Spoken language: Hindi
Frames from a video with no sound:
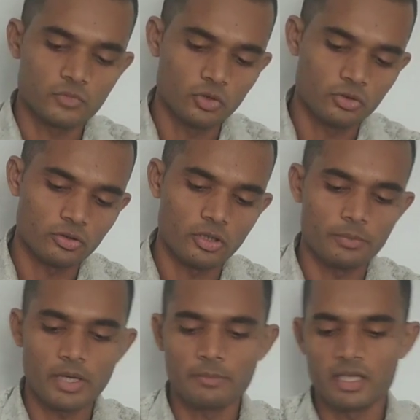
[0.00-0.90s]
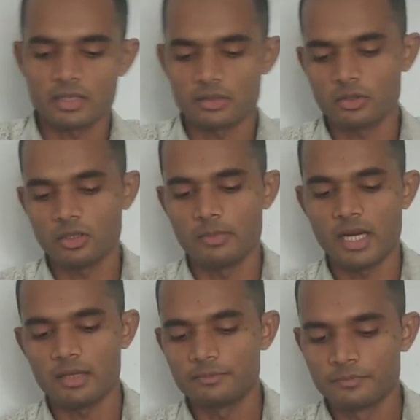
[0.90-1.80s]
तो दोस्तों यहाँ पे आप देख सकते हो
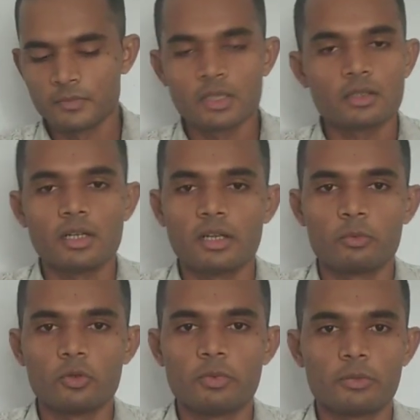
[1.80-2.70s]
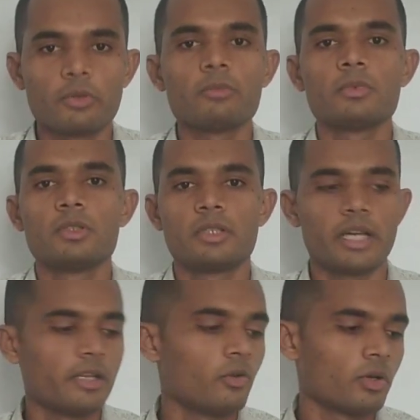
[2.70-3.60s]
हमारा कलरफुल परफ्यूम
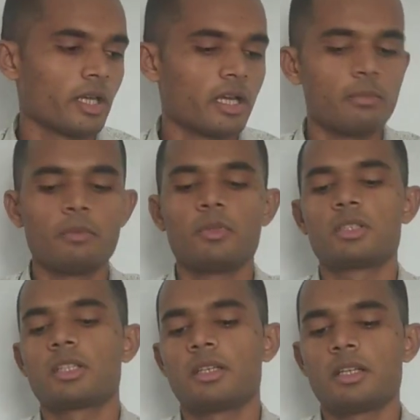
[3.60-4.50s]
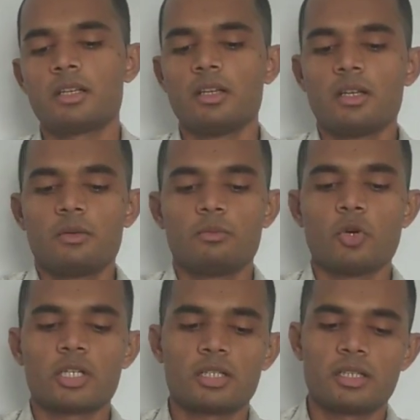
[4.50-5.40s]
रेडी हो गया अब हम इसके अंदर
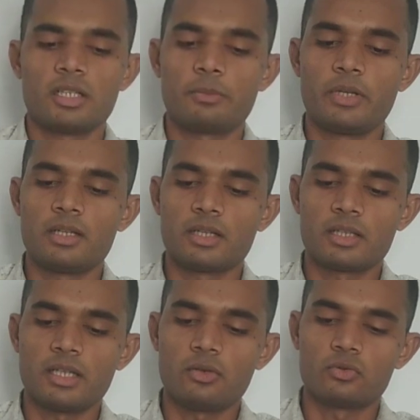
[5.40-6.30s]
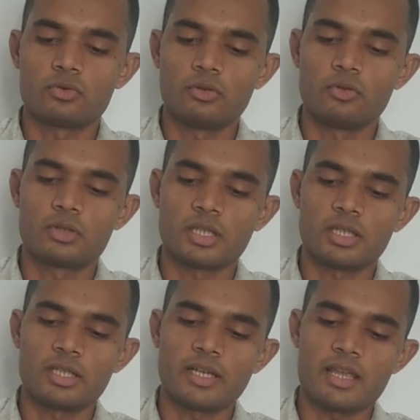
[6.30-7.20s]
बॉटल के अंदर फिल करके उसको यूज
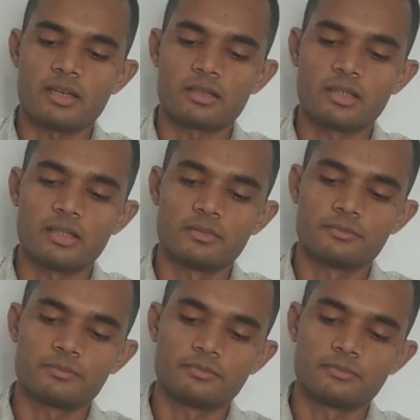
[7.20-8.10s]
करके ट्राई करते हैं